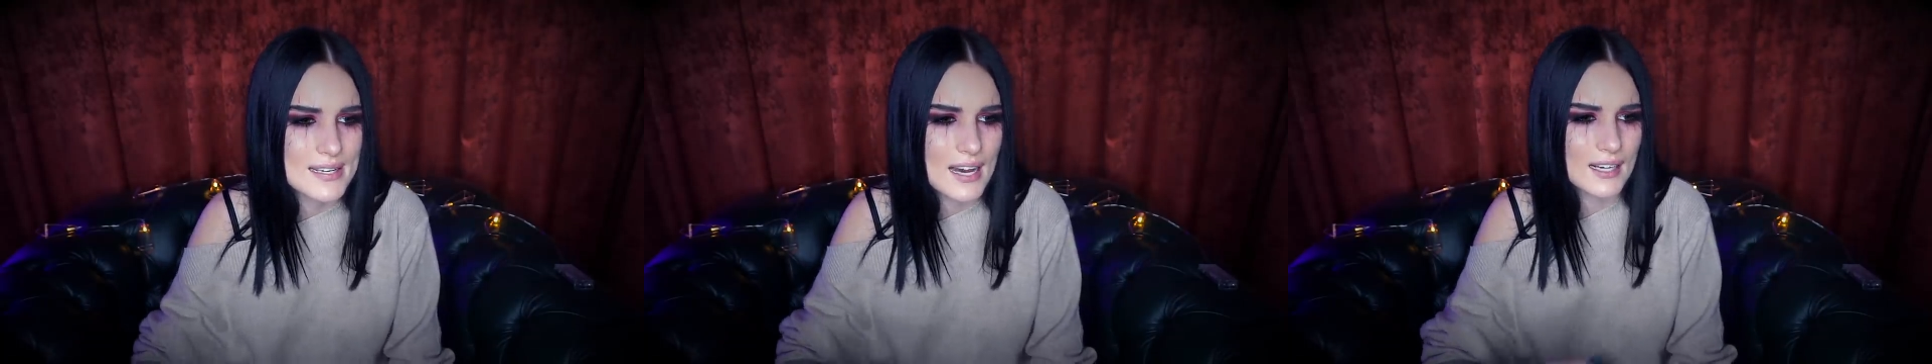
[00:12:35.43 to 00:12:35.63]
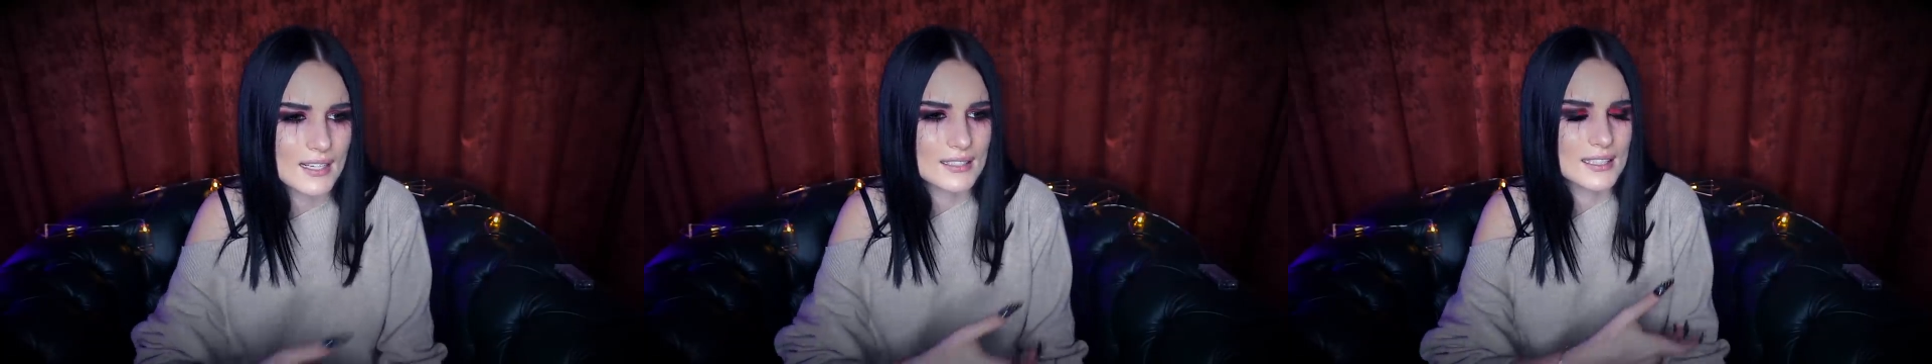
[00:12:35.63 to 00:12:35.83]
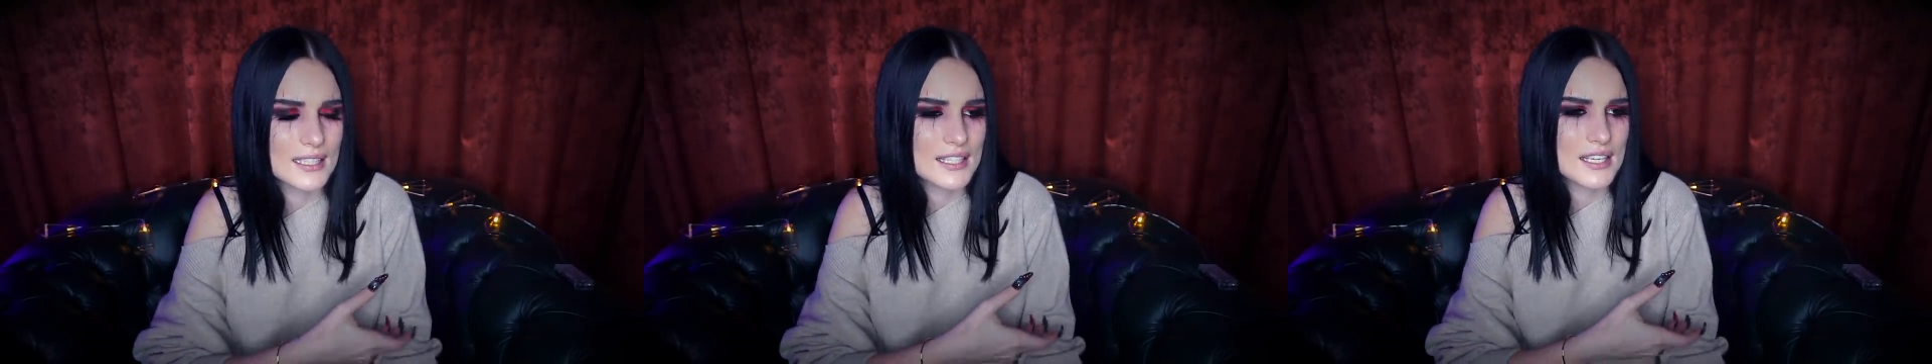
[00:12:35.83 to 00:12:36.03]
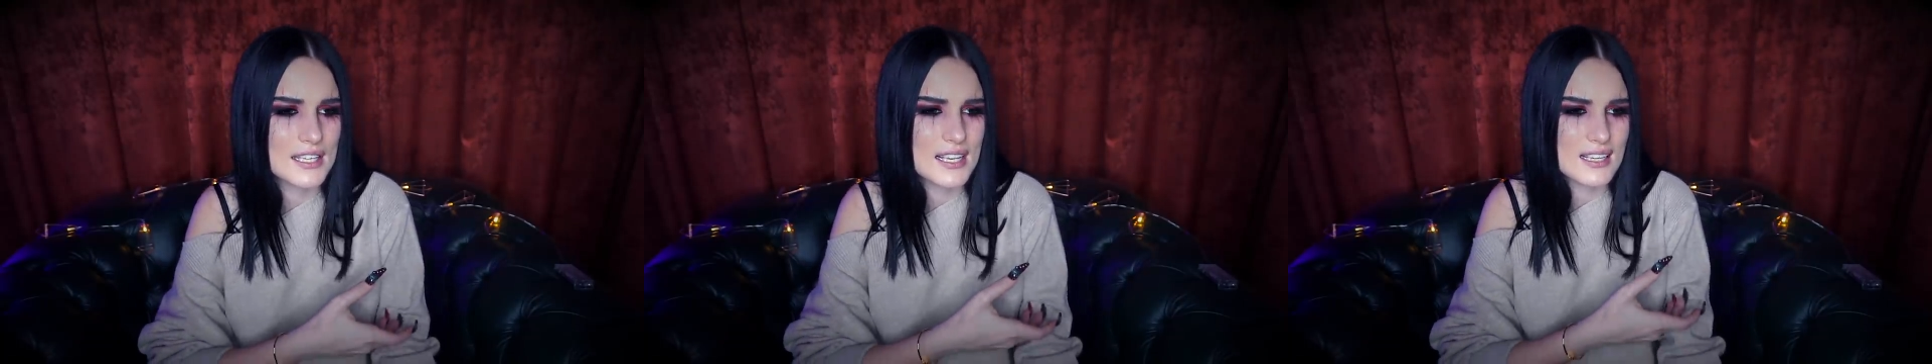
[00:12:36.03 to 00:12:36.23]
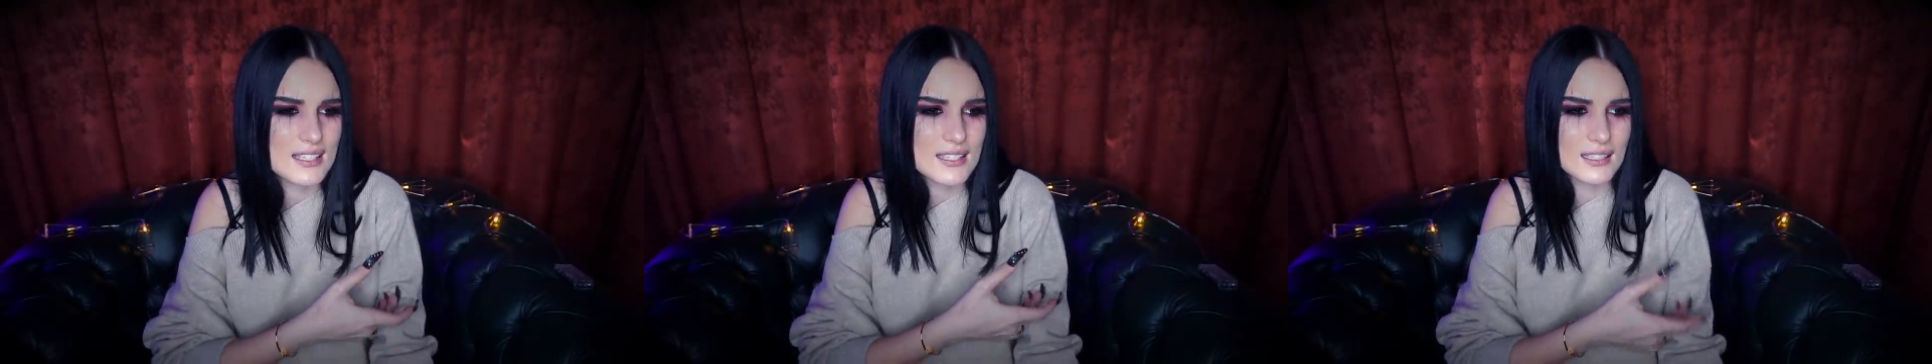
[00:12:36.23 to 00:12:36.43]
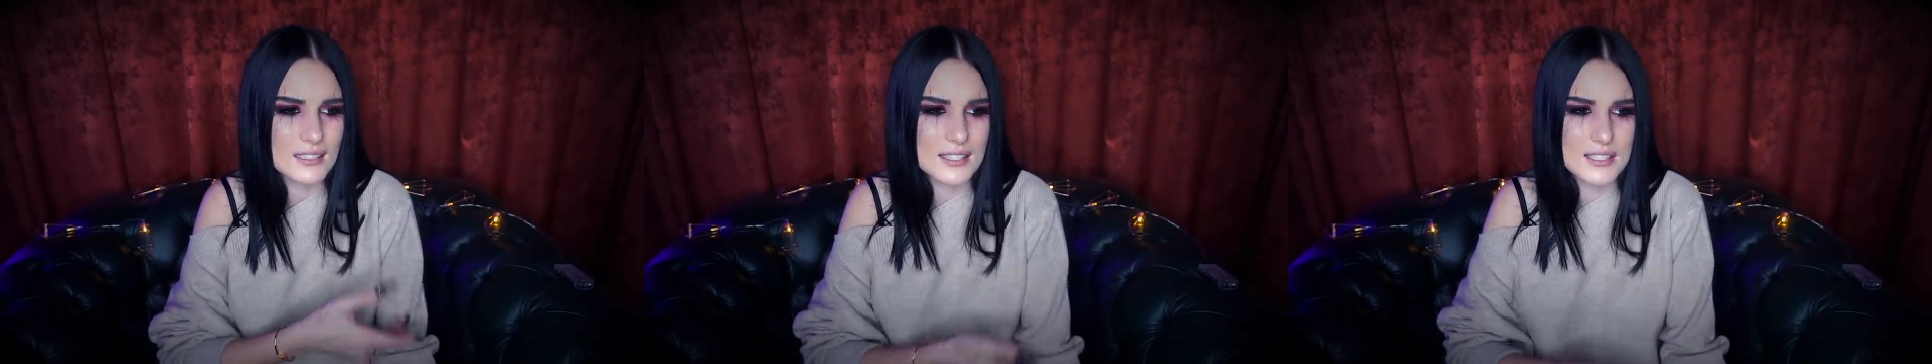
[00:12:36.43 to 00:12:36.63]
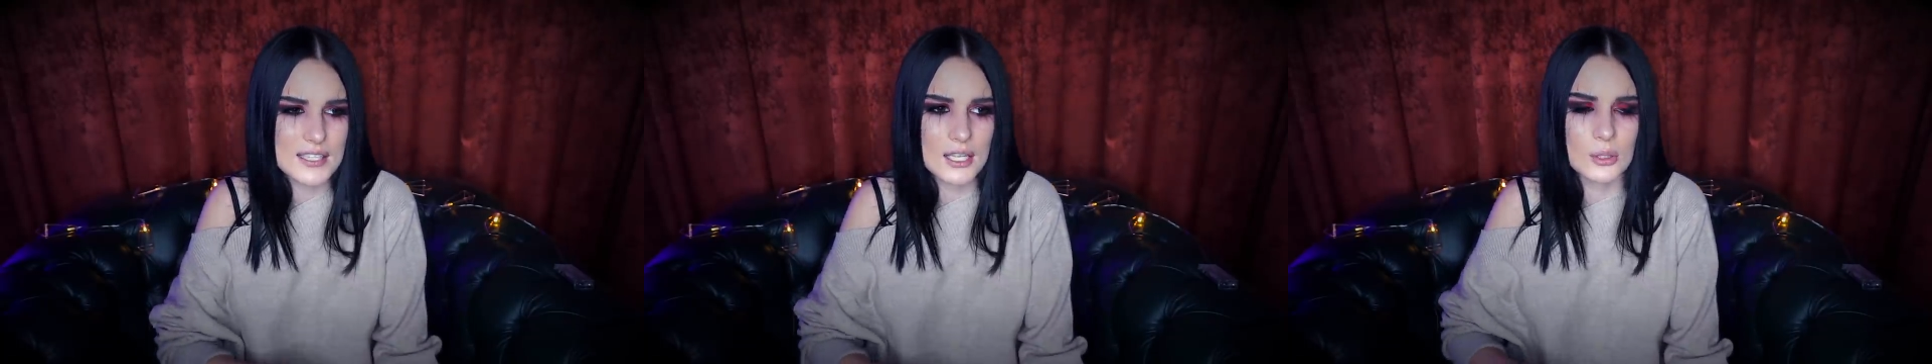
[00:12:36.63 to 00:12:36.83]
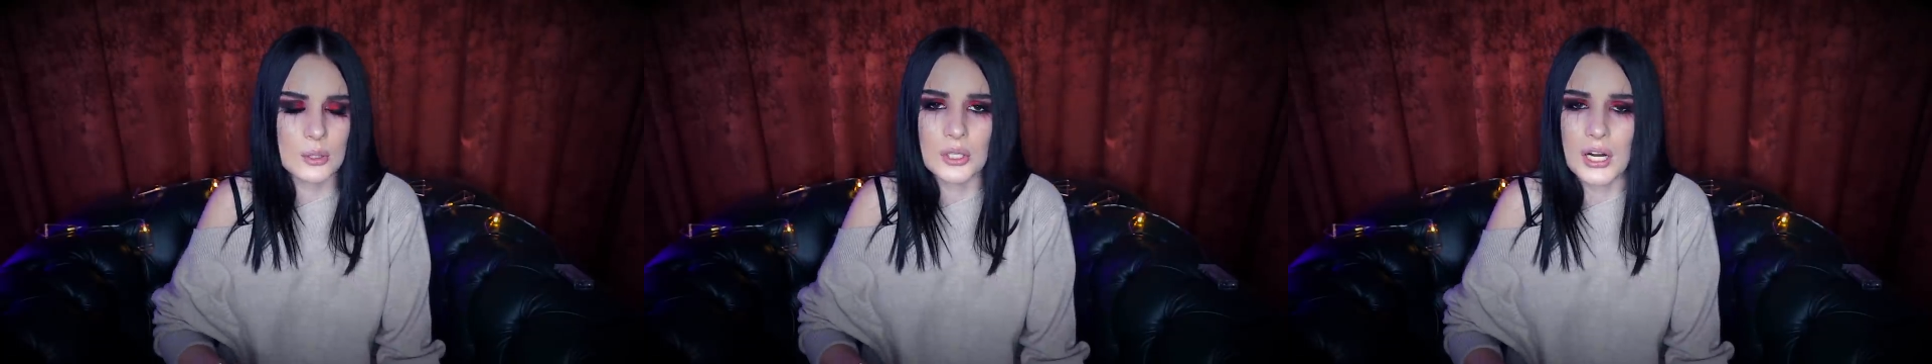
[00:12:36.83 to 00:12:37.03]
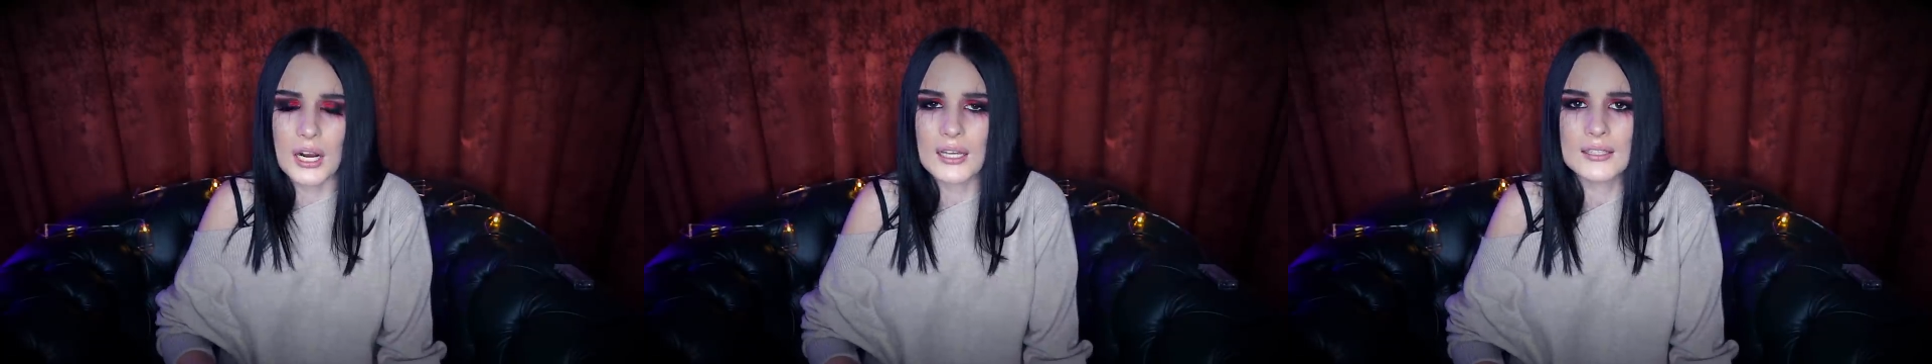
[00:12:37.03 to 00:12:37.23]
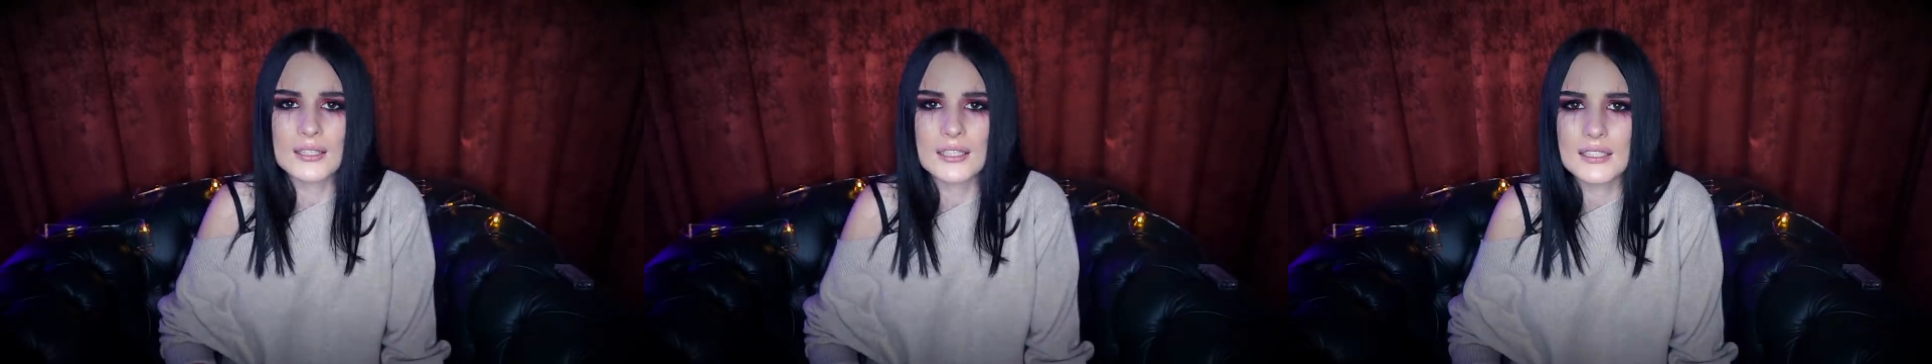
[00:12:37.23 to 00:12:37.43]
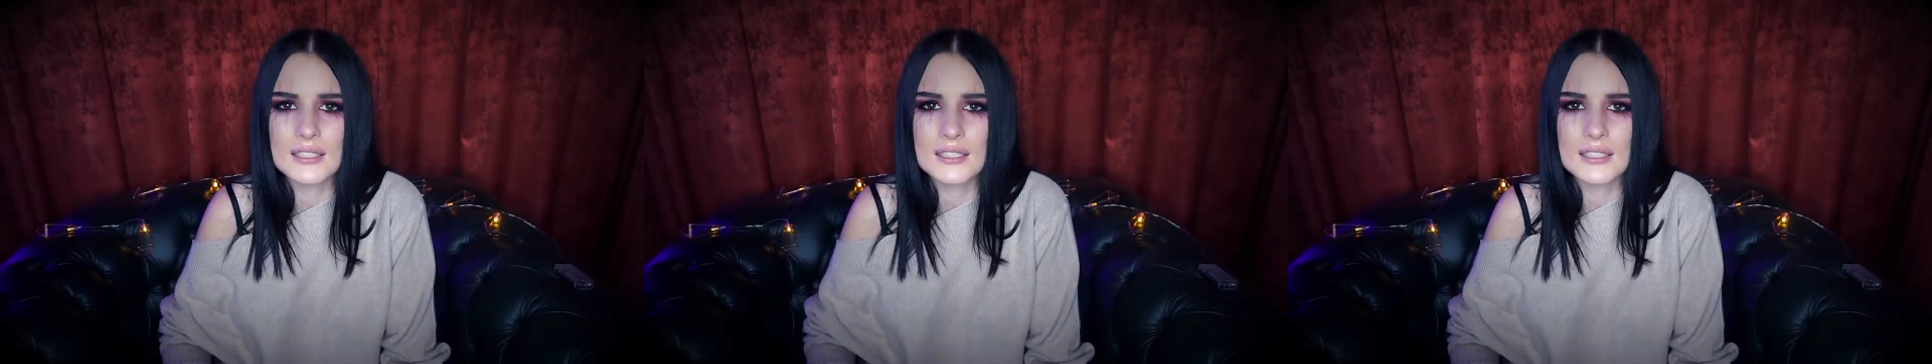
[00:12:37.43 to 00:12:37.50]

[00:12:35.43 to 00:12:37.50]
как на ней не осталось ни одной раны,